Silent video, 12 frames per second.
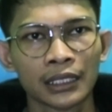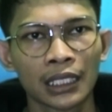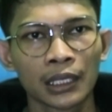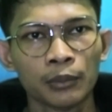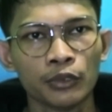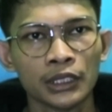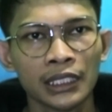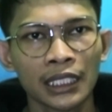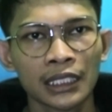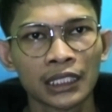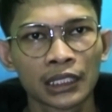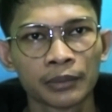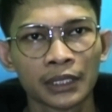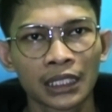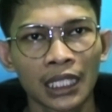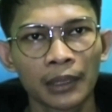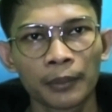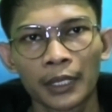yang kemudian
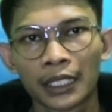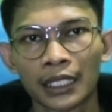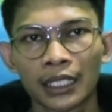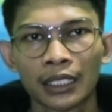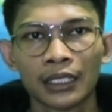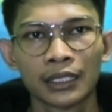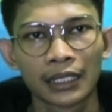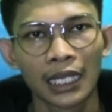diresmikan pada